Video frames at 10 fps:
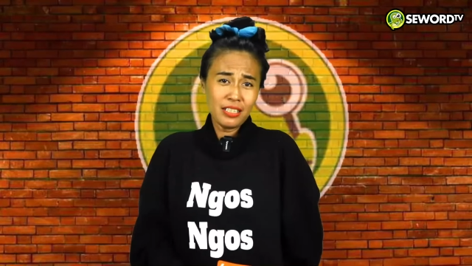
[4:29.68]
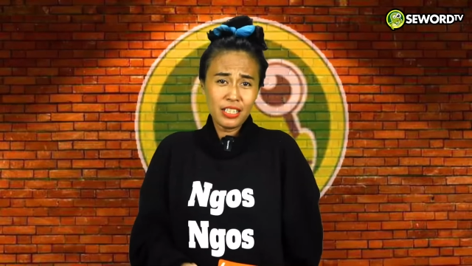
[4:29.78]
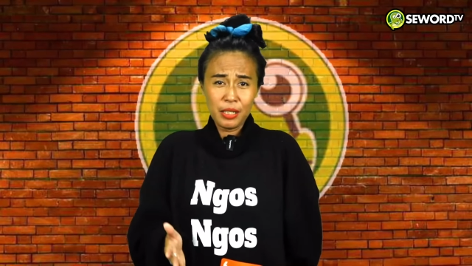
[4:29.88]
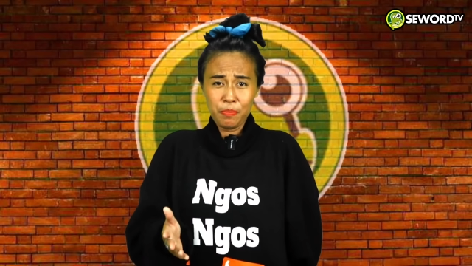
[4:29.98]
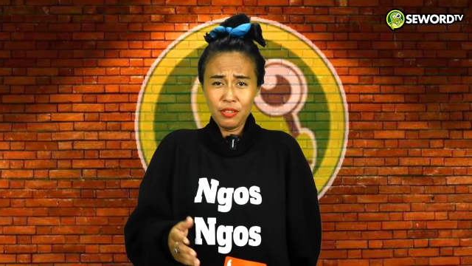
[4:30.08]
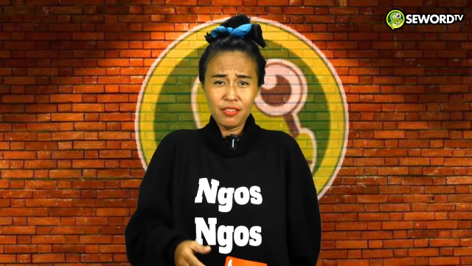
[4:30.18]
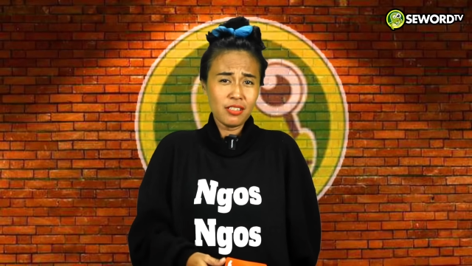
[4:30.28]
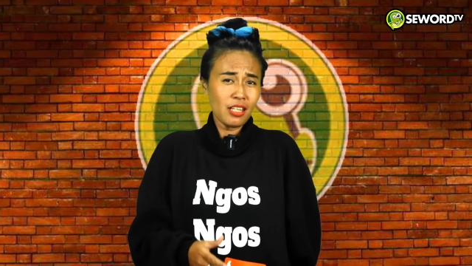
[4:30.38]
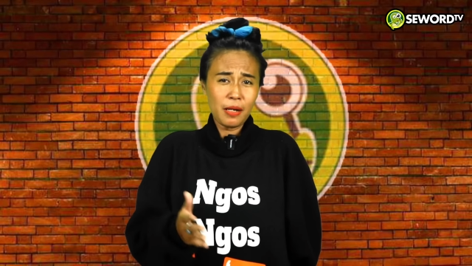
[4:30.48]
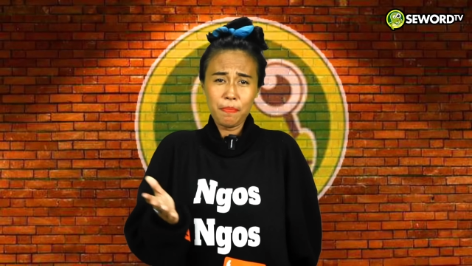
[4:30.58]
sendiri pun
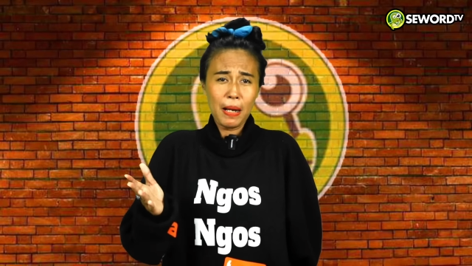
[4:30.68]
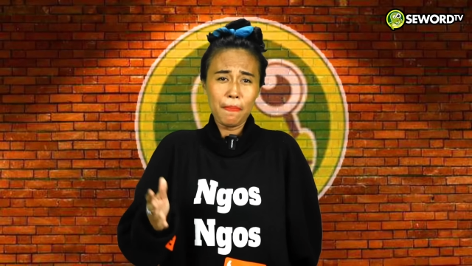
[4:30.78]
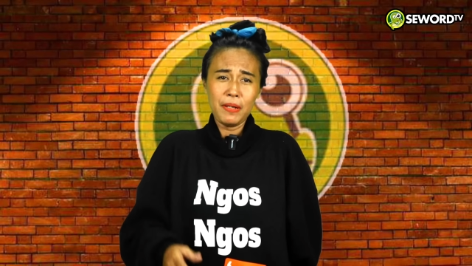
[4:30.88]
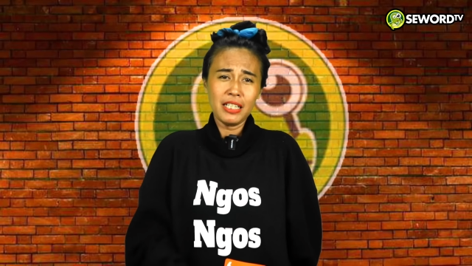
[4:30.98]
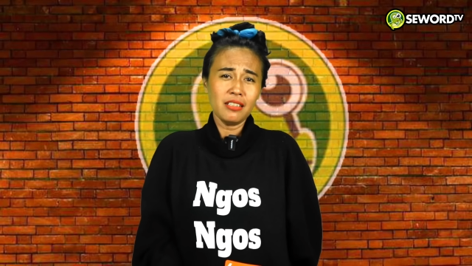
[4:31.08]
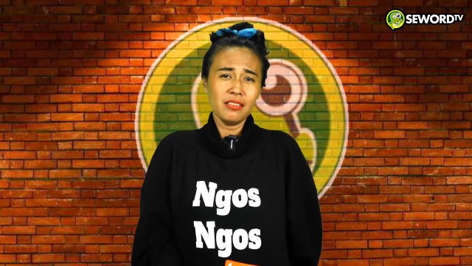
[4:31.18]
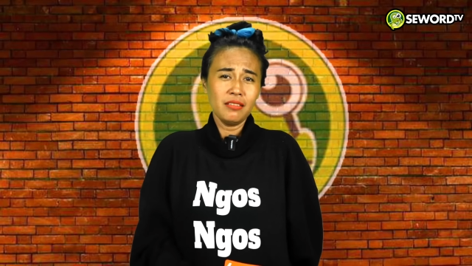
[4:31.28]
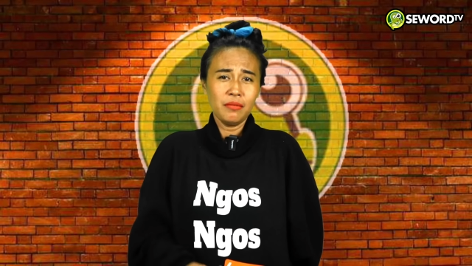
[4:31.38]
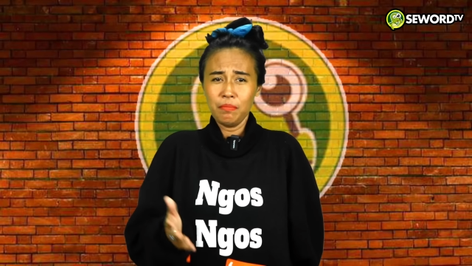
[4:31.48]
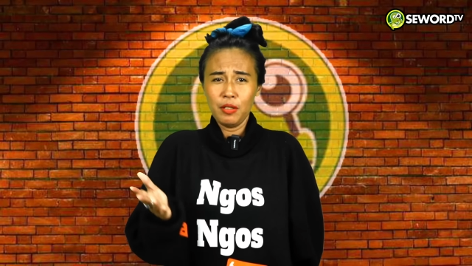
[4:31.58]
secara publik
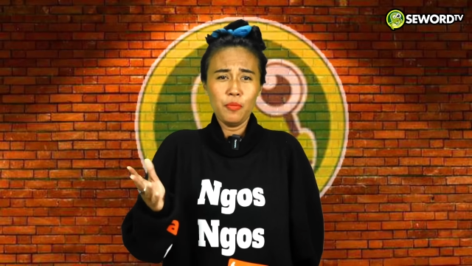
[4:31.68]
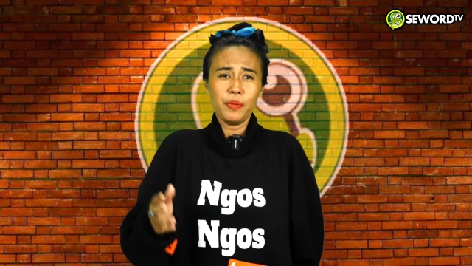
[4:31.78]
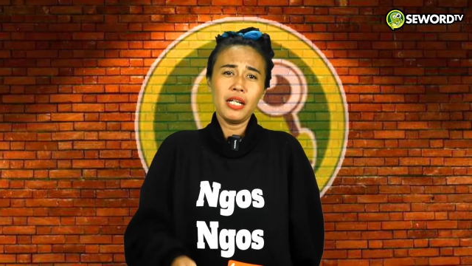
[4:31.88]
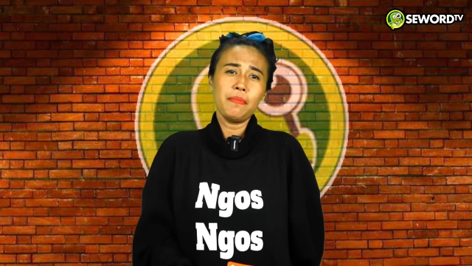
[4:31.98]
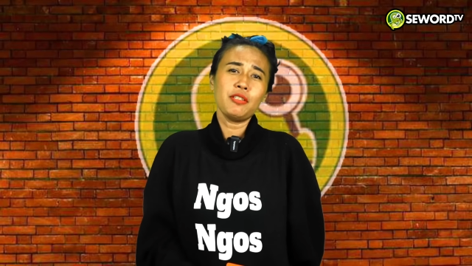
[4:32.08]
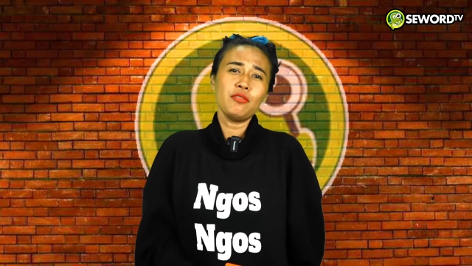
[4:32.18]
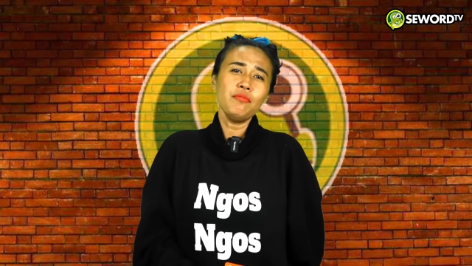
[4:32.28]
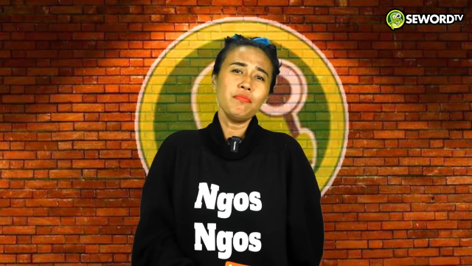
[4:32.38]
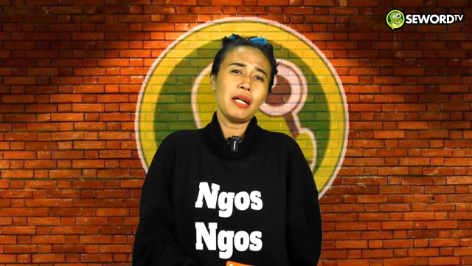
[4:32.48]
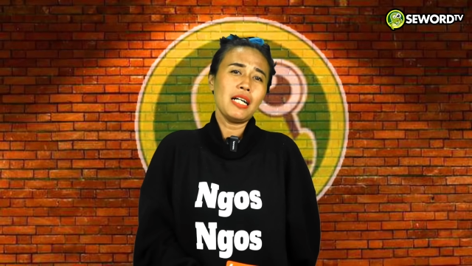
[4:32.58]
belum pernah
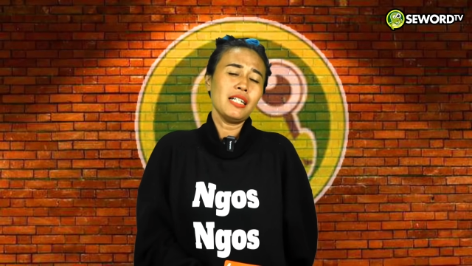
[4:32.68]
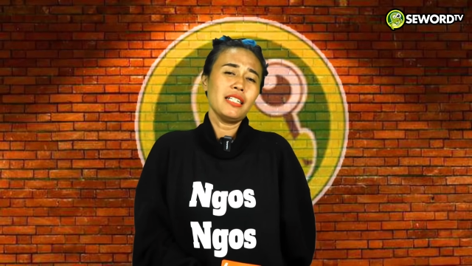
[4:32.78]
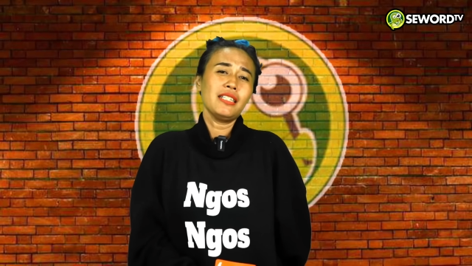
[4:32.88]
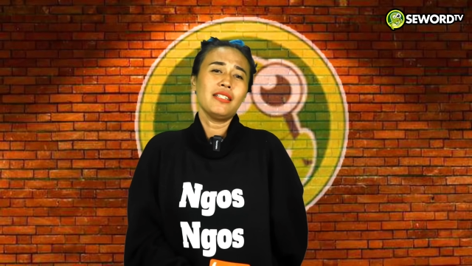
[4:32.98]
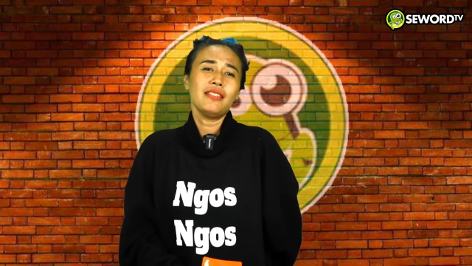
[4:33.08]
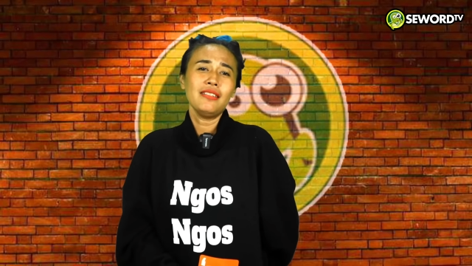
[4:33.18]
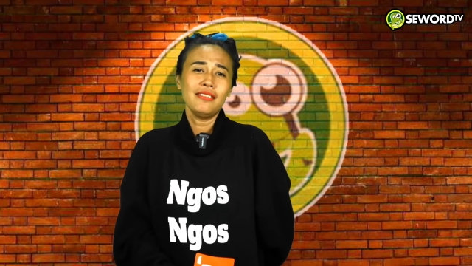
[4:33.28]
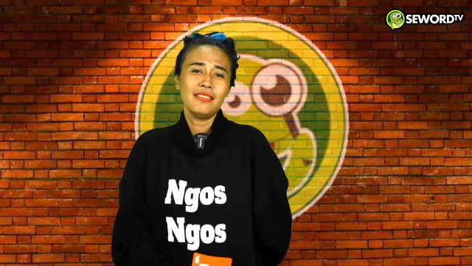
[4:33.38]
berjumpa. Gitu.